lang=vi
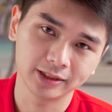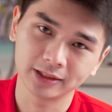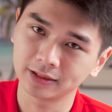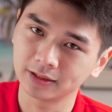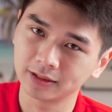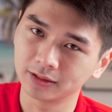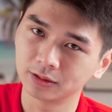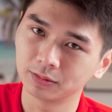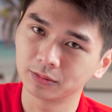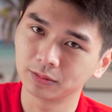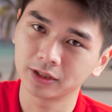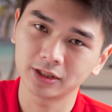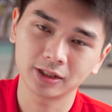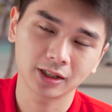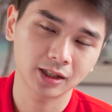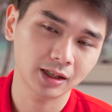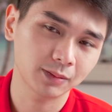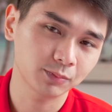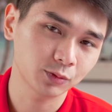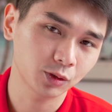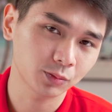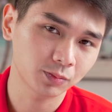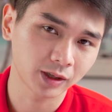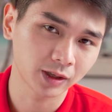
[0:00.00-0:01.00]
sử dụng cái chiếc
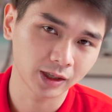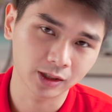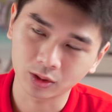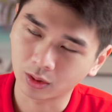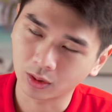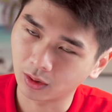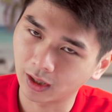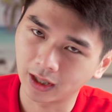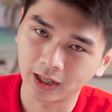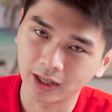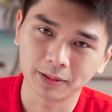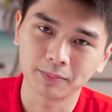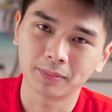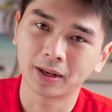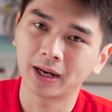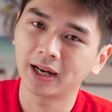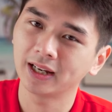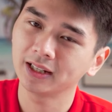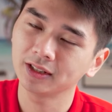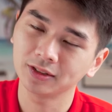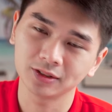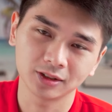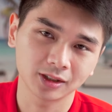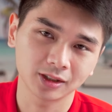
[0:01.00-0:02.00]
laptop này thoải mái rồi